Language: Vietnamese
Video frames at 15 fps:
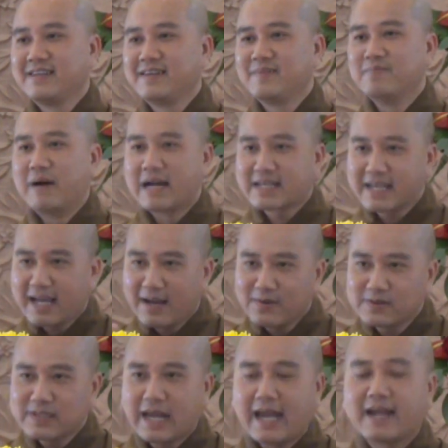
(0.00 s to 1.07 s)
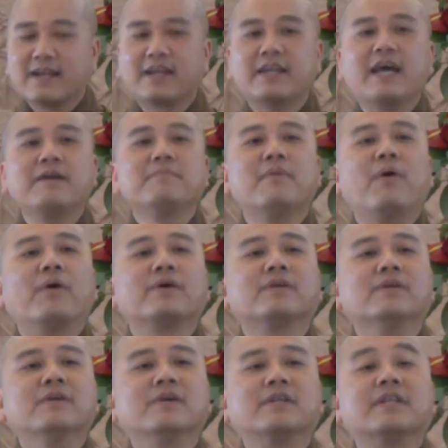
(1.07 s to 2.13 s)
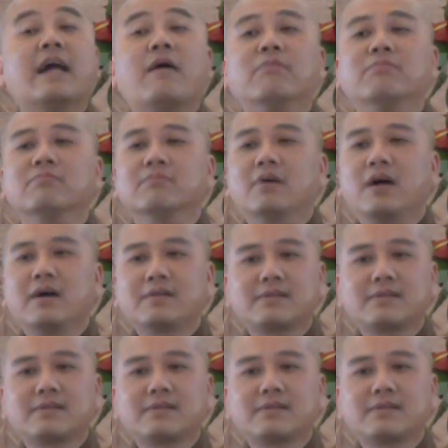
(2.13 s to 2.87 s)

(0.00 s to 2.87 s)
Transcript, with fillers: Mặc cái áo tràng là để mọi người đồng hết